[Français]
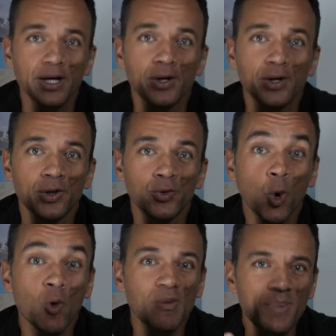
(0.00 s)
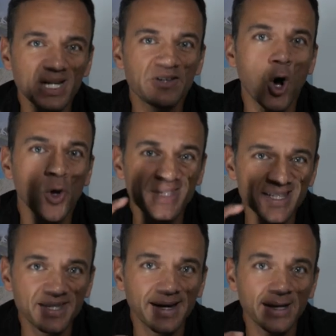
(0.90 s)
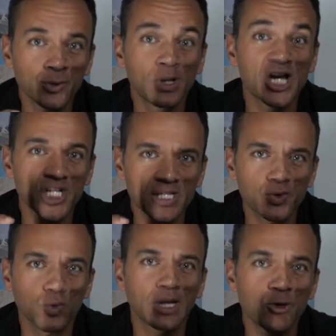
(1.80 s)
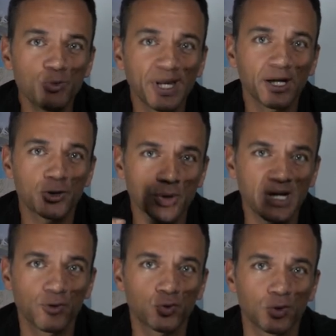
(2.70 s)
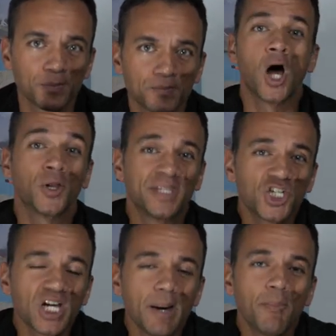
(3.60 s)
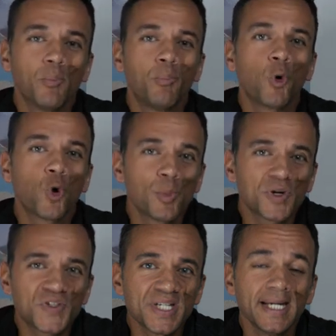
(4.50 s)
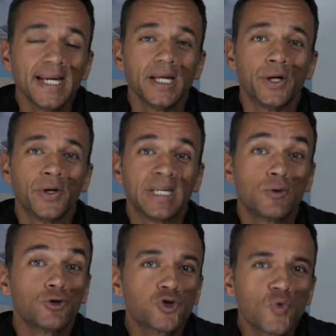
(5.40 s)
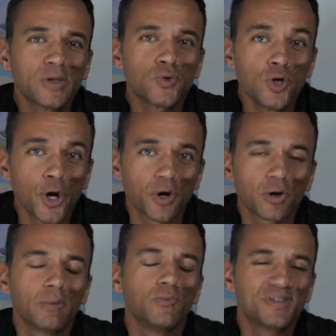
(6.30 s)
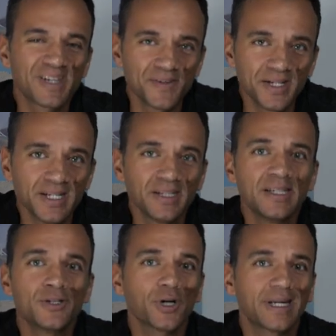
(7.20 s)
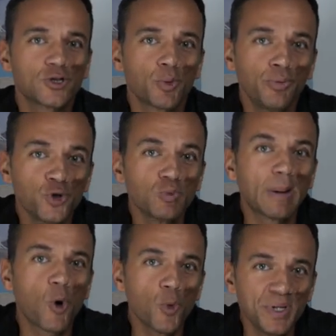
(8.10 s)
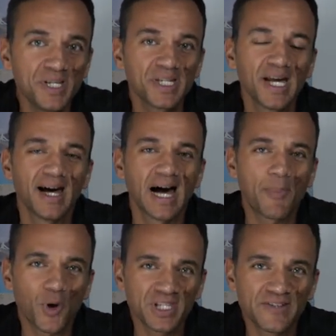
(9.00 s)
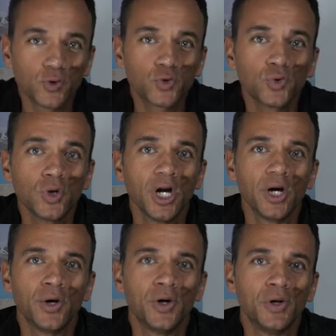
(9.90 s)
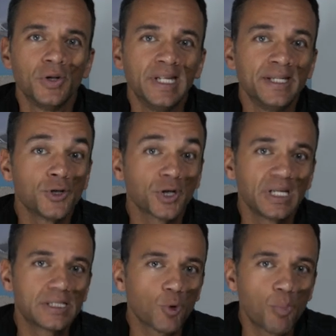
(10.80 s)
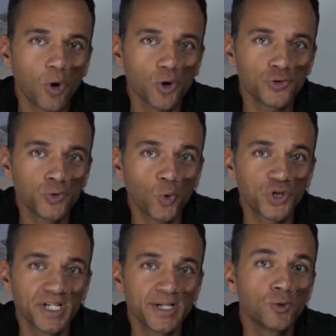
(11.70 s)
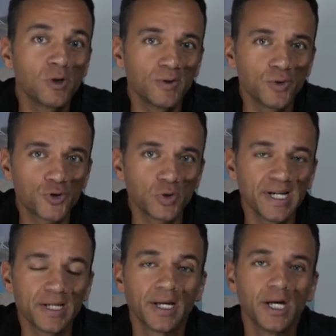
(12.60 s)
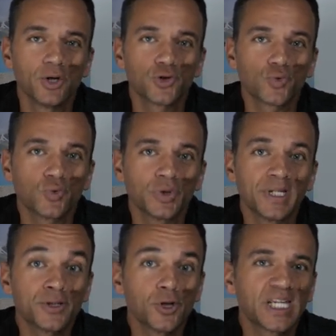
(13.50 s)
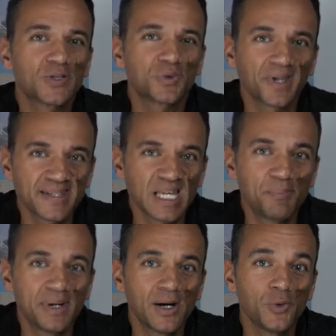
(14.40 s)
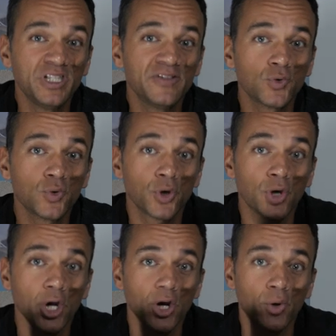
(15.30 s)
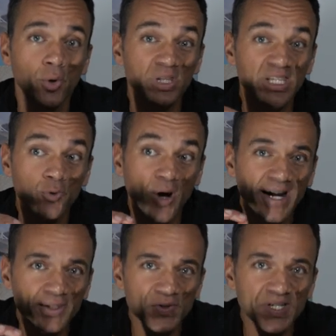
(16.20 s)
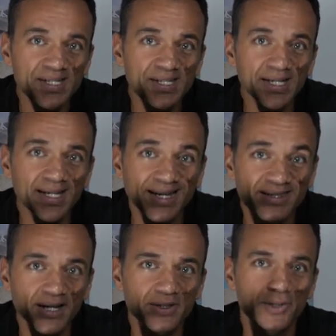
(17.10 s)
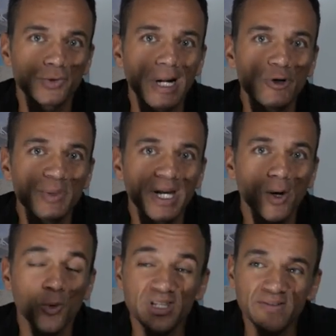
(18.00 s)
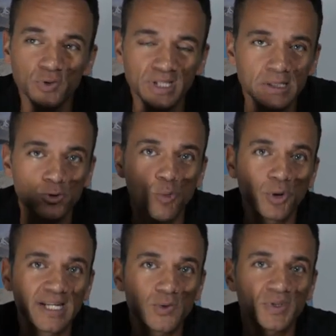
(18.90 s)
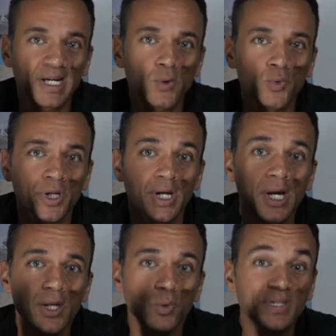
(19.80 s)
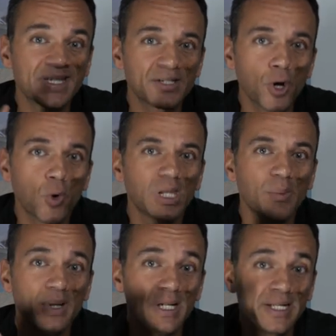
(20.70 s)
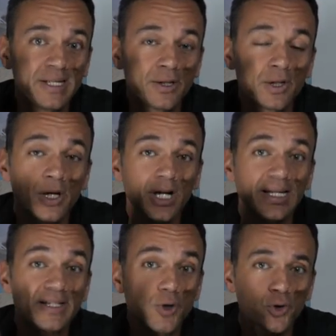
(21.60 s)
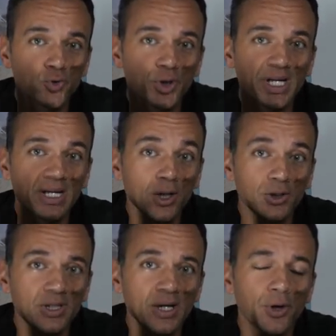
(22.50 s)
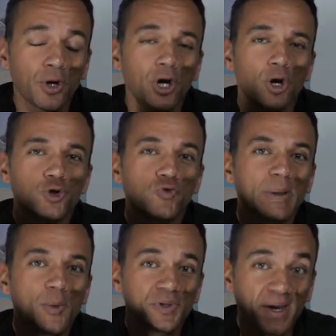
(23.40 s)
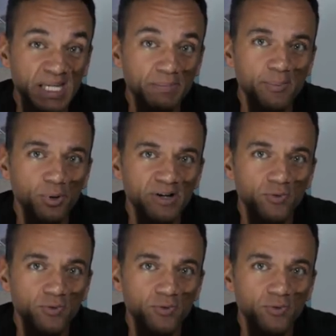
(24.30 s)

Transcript: Euh, donc on va parler en détail de la gestion de la lumière sur la photo. Alors déjà, pour commencer, il y a le choix de l'heure. Comme vous savez, il y a des heures qui sont plus ou moins propices à prendre des photos. Euh, les heures qui sont proches du coucher et du lever du soleil sont des heures qui sont très sympas au niveau, euh, au niveau intensité et teinte de la lumière, au niveau des ombres qui sont très longues. Donc ces heures qu'on appelle les, euh, les heures dorées, golden hour, sont vraiment très sympas pour la